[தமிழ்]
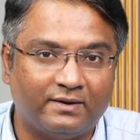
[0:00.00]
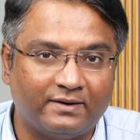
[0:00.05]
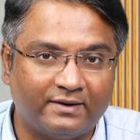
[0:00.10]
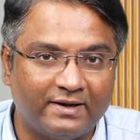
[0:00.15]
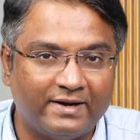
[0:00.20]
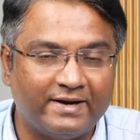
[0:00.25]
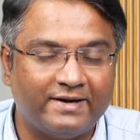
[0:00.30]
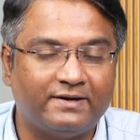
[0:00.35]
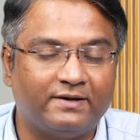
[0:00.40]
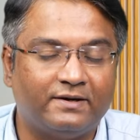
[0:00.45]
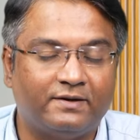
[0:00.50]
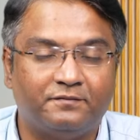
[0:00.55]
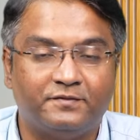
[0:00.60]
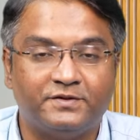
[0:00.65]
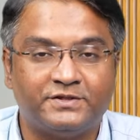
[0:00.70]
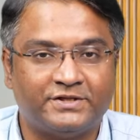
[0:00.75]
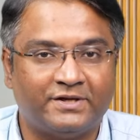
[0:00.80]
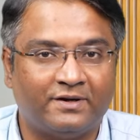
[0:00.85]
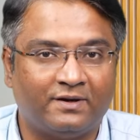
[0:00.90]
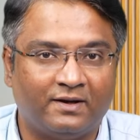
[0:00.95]
ரிலேட்டட்
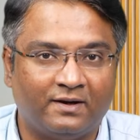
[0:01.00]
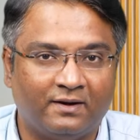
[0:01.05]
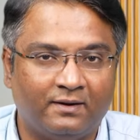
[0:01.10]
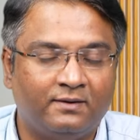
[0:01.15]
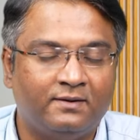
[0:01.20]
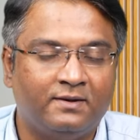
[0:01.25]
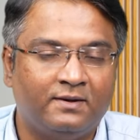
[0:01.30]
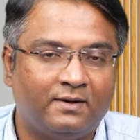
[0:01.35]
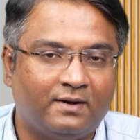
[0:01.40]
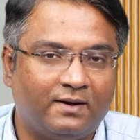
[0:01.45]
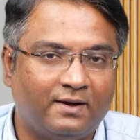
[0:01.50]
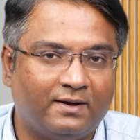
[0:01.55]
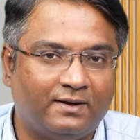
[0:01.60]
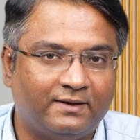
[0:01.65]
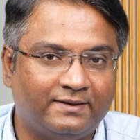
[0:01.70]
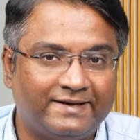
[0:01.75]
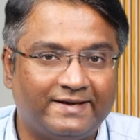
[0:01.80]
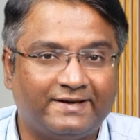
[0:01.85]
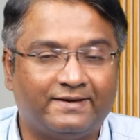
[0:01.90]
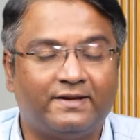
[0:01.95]
விஷயங்களை
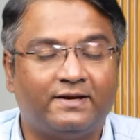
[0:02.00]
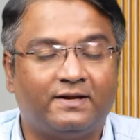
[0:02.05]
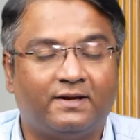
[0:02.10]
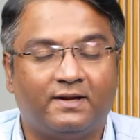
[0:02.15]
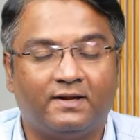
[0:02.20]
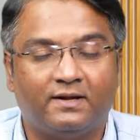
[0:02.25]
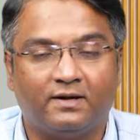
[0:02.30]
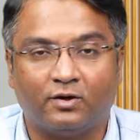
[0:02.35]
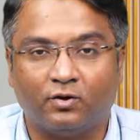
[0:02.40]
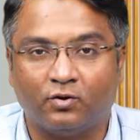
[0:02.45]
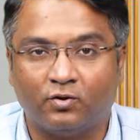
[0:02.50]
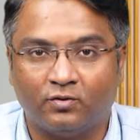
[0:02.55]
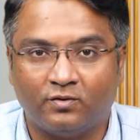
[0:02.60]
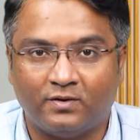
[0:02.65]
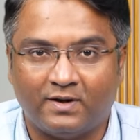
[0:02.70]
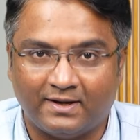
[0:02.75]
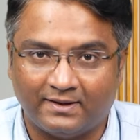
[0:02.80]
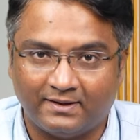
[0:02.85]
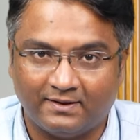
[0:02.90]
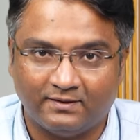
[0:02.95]
டெக்னிக்கலாக
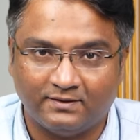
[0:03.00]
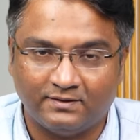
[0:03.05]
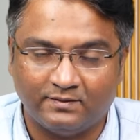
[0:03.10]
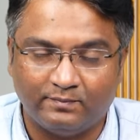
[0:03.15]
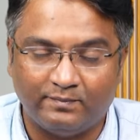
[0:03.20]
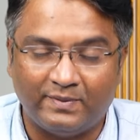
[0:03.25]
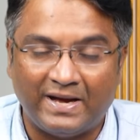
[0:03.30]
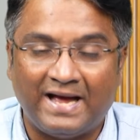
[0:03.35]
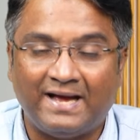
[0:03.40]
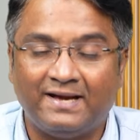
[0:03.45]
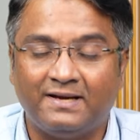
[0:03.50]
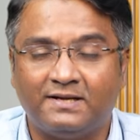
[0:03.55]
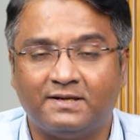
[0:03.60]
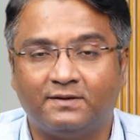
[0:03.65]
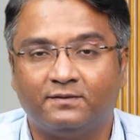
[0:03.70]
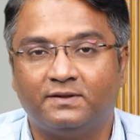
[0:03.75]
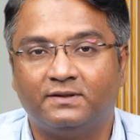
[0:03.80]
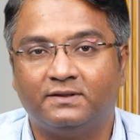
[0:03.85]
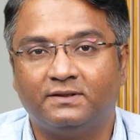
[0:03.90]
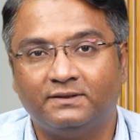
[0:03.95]
இருக்கட்டும் அதாவது
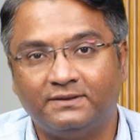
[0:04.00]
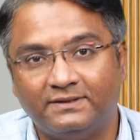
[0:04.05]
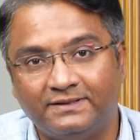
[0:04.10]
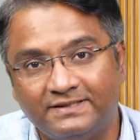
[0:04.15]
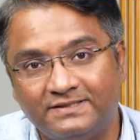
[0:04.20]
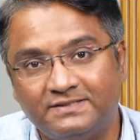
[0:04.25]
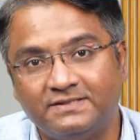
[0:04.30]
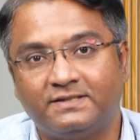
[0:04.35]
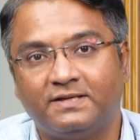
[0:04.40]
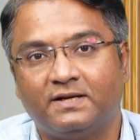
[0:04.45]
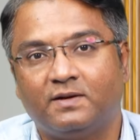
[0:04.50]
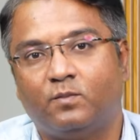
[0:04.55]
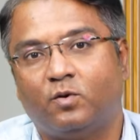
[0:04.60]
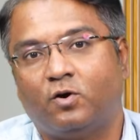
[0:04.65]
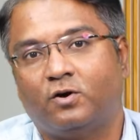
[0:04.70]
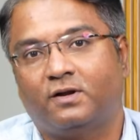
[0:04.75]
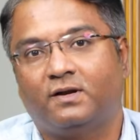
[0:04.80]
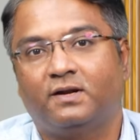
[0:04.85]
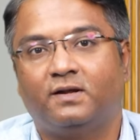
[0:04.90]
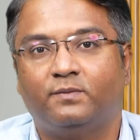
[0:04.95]
பேங்க்கை வந்து டிஜிட்டல்
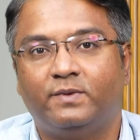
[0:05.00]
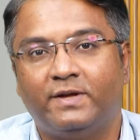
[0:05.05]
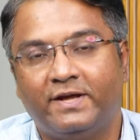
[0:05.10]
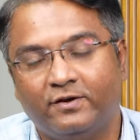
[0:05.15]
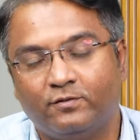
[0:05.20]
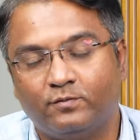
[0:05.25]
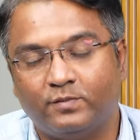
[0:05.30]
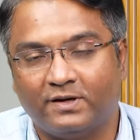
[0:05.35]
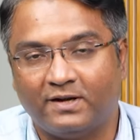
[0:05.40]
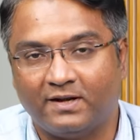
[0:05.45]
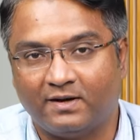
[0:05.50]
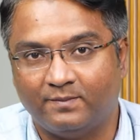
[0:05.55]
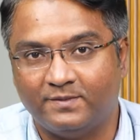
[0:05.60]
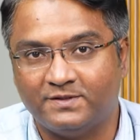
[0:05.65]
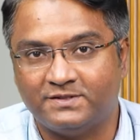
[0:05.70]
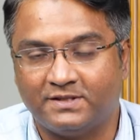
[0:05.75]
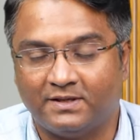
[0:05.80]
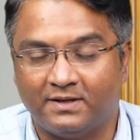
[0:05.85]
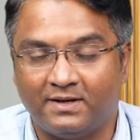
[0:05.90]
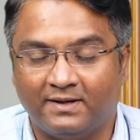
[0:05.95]
மாடலாக பிஹேவ் பண்ண
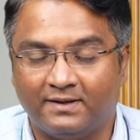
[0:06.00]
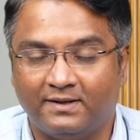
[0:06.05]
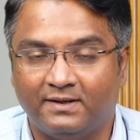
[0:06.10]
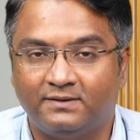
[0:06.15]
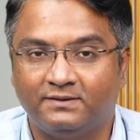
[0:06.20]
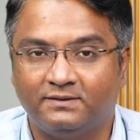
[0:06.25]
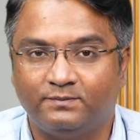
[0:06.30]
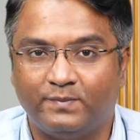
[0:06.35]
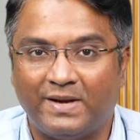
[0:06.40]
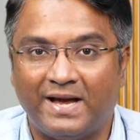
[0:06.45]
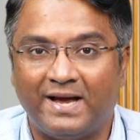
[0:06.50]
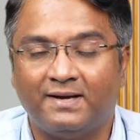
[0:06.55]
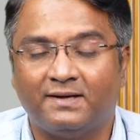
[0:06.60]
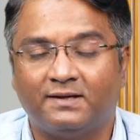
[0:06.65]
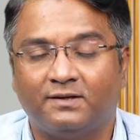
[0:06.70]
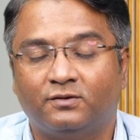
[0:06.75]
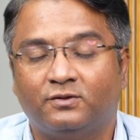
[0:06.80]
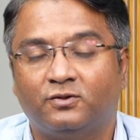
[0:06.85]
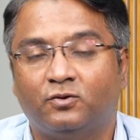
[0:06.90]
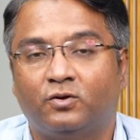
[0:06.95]
ஆரம்பித்தாங்க அதாவது
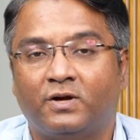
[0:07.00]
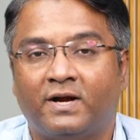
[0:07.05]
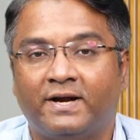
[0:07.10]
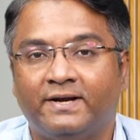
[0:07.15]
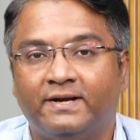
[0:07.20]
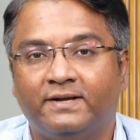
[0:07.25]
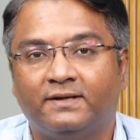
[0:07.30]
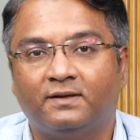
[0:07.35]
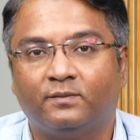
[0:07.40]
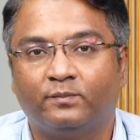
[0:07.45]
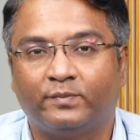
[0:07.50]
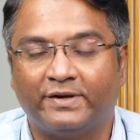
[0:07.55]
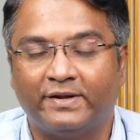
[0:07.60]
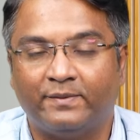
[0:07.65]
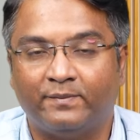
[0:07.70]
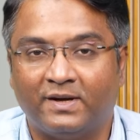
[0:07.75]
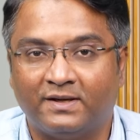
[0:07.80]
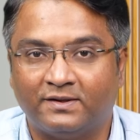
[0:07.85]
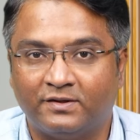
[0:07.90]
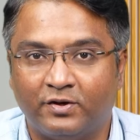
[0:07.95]
பேங்க்கை வந்து ஒரு ஐடி
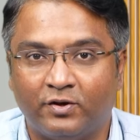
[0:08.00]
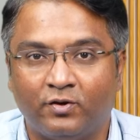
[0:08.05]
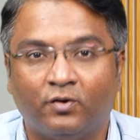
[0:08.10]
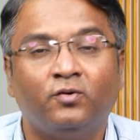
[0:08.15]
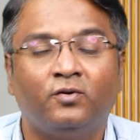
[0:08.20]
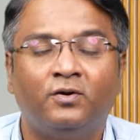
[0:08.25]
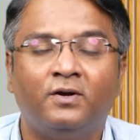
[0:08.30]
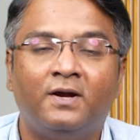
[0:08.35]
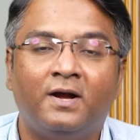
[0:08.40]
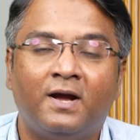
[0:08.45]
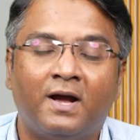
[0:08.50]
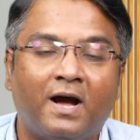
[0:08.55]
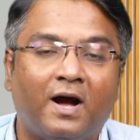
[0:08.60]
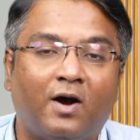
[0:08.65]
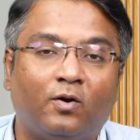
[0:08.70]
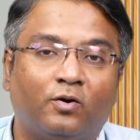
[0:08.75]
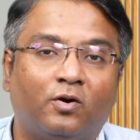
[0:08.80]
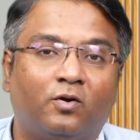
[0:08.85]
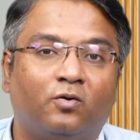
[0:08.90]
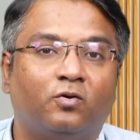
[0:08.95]
கம்பெனி மாதிரியும்
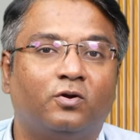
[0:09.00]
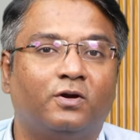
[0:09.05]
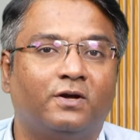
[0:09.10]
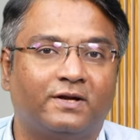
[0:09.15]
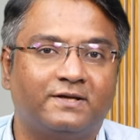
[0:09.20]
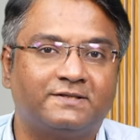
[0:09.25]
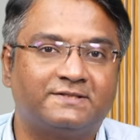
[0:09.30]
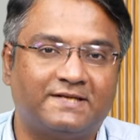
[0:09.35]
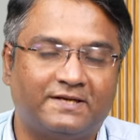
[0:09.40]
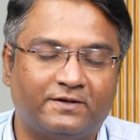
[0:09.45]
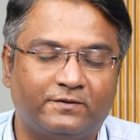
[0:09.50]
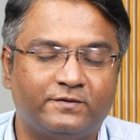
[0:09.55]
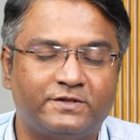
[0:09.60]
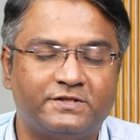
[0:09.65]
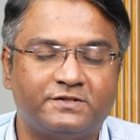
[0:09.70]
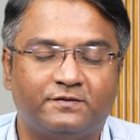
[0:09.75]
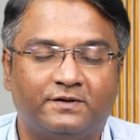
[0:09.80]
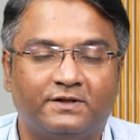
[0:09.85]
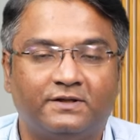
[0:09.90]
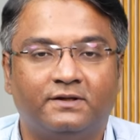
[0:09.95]
அவங்க கொடுக்குற
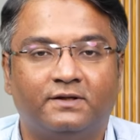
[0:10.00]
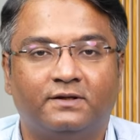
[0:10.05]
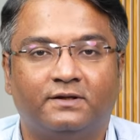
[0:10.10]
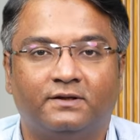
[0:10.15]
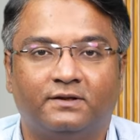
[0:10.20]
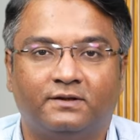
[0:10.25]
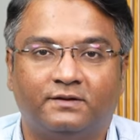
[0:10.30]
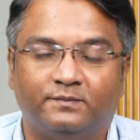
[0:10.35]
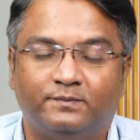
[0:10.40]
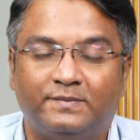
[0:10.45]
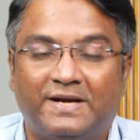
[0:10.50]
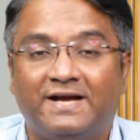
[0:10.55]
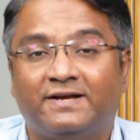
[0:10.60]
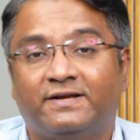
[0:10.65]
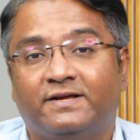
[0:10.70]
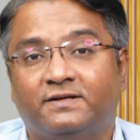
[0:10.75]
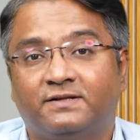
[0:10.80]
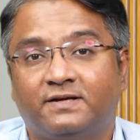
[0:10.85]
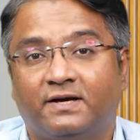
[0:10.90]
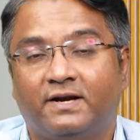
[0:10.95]
சர்வீஸ் வந்து
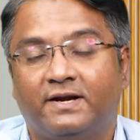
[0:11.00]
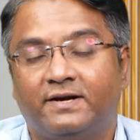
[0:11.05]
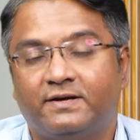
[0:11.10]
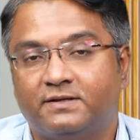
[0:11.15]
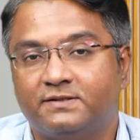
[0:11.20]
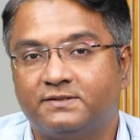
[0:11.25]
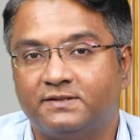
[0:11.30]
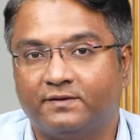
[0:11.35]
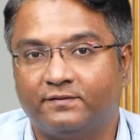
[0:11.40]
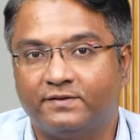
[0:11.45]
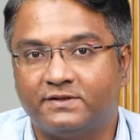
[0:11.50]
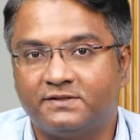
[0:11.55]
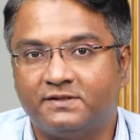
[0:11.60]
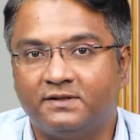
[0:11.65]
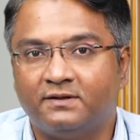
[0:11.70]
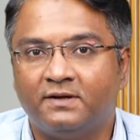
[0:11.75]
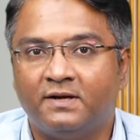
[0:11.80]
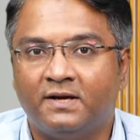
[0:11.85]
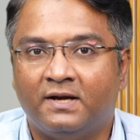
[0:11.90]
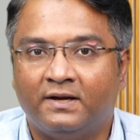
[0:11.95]
பேங்கிங் ரிலேட்டட்
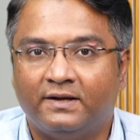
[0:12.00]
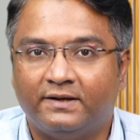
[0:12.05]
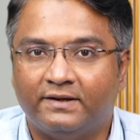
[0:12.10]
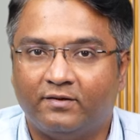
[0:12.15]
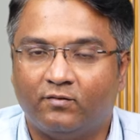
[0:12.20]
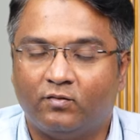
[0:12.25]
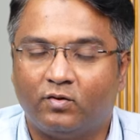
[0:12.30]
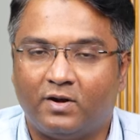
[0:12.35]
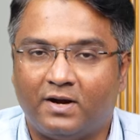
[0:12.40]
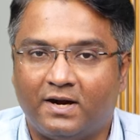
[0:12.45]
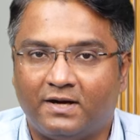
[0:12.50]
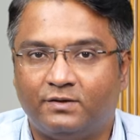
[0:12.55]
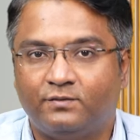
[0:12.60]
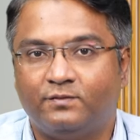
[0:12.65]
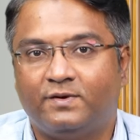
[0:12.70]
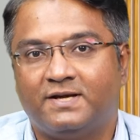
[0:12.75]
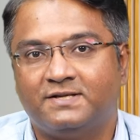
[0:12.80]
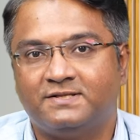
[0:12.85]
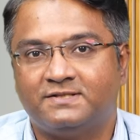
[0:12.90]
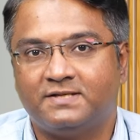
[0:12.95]
சர்வீஸை எவ்வளோ
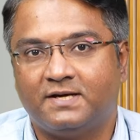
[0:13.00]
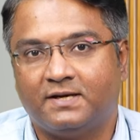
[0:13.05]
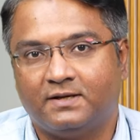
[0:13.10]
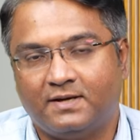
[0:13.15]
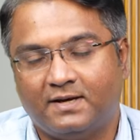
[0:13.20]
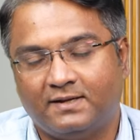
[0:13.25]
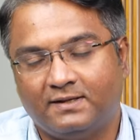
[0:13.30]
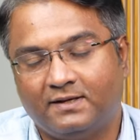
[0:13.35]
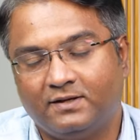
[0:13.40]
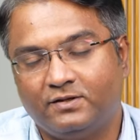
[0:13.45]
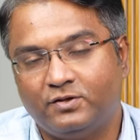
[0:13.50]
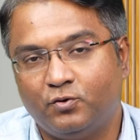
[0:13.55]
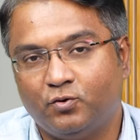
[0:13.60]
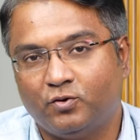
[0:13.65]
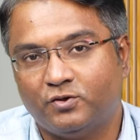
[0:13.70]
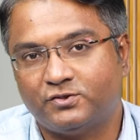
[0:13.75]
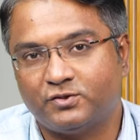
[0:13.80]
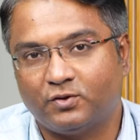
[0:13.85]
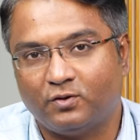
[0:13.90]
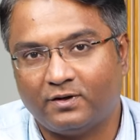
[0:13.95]
அட்வான்ஸ்டாக அதாவது
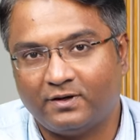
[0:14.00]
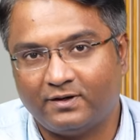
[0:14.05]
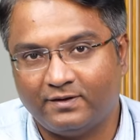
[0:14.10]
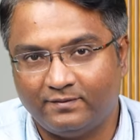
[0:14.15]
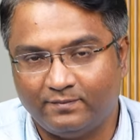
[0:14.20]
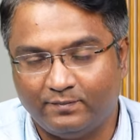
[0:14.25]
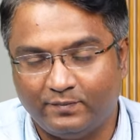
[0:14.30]
இவங்க சொல்கிற